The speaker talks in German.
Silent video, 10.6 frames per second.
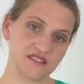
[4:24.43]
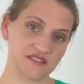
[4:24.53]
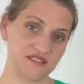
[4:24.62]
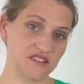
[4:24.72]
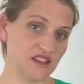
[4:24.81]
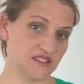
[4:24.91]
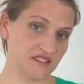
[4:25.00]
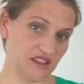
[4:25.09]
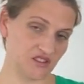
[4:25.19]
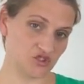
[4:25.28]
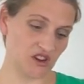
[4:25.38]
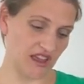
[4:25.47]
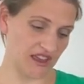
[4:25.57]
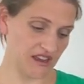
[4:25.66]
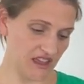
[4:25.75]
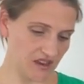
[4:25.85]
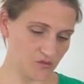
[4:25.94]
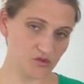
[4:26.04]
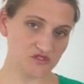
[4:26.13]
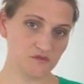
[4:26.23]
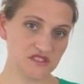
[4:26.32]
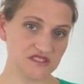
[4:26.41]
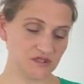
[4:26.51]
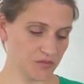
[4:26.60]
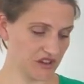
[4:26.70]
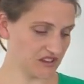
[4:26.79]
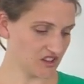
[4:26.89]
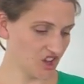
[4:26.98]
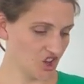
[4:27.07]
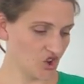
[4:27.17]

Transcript: dass es sicherheitstechnisch keine Einbußen mit sich bringt